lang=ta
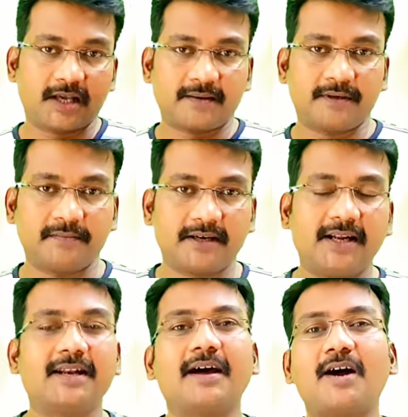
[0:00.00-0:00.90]
நண்பர்களே
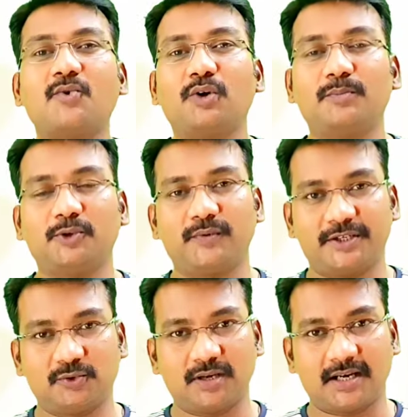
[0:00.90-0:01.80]
நான் உங்கள் புதுவை
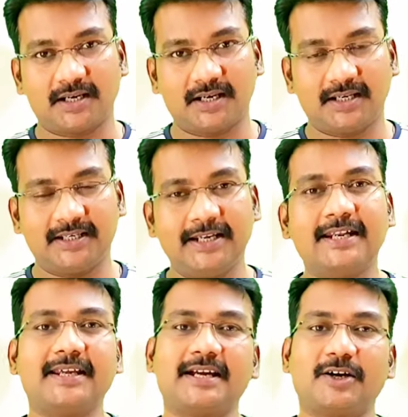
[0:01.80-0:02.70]
சுதாகர்
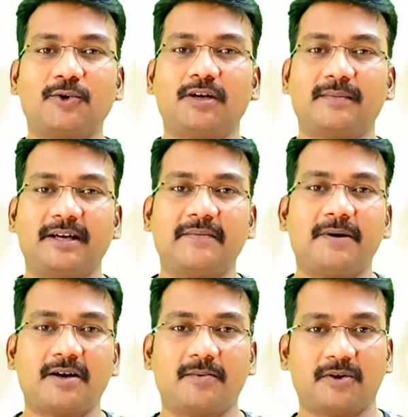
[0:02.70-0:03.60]
இன்றைக்கி காணொலி நம்ம என்ன
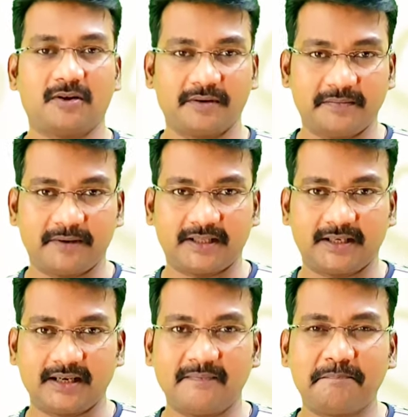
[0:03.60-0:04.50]
பார்க்க போகிறோம் அப்படின்னு
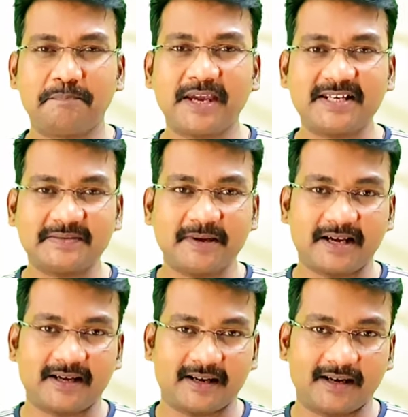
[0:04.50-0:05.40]
பார்த்தீங்கன்னா பேஸ்
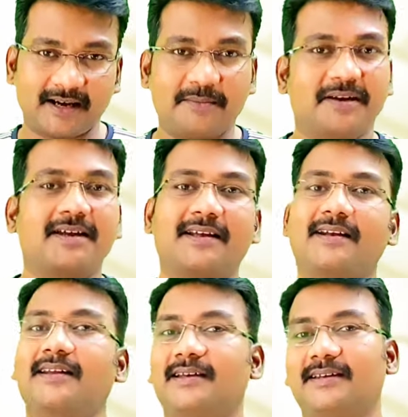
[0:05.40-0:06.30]
மேக்கர் அப்படின்னா
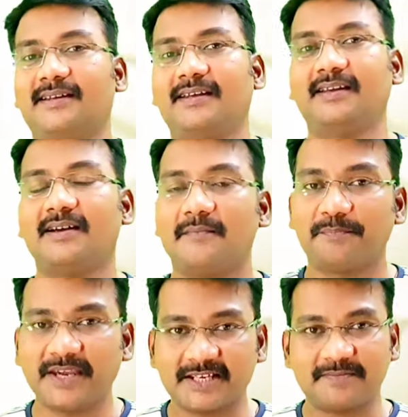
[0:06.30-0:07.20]
என்ன
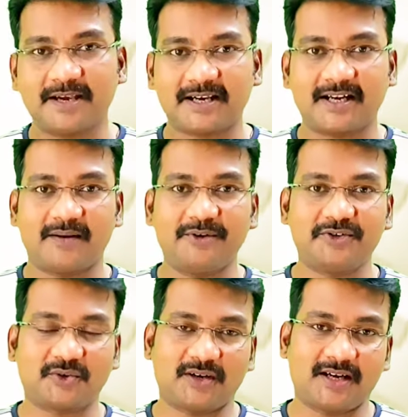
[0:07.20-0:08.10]
பேஸ் மேக்கர் அப்படின்னு
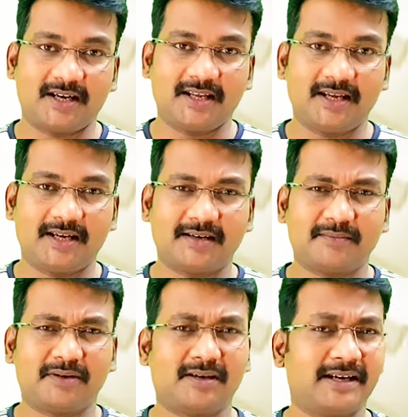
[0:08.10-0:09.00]
சொன்னாலே நம்ம
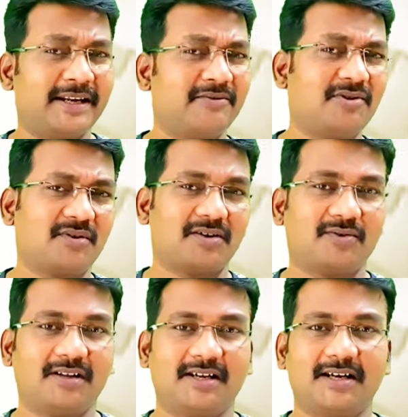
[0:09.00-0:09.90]
நினைவுக்கு
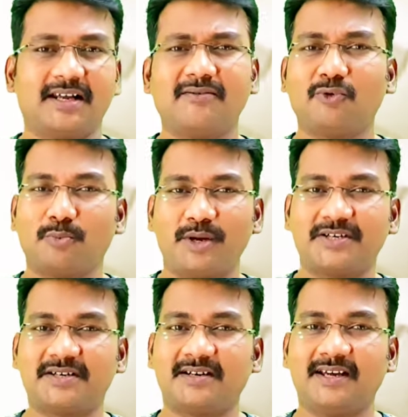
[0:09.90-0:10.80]
வரக்கூடியது என்னென்னா ஒரு
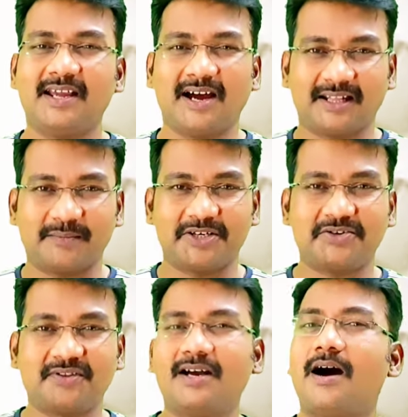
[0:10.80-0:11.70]
மெஷினு அந்த மெஷின்
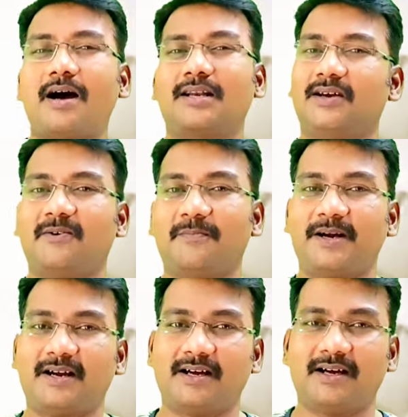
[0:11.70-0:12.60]
வந்து ஹார்ட்டுக்கு
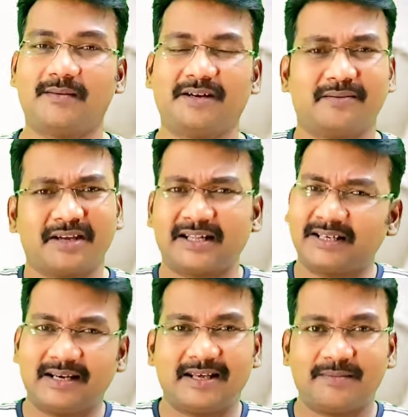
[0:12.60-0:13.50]
வைப்பாங்க அப்படின்னா அது
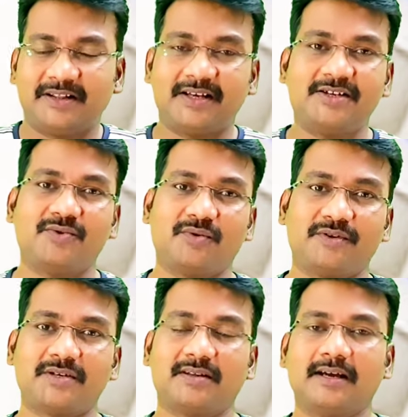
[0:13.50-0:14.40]
எல்லாருமே தெரிஞ்ச ஒரு
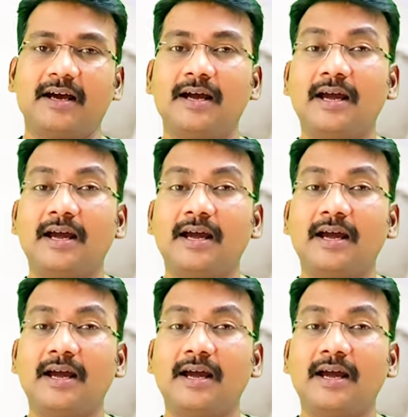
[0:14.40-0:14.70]
விஷயந்தான்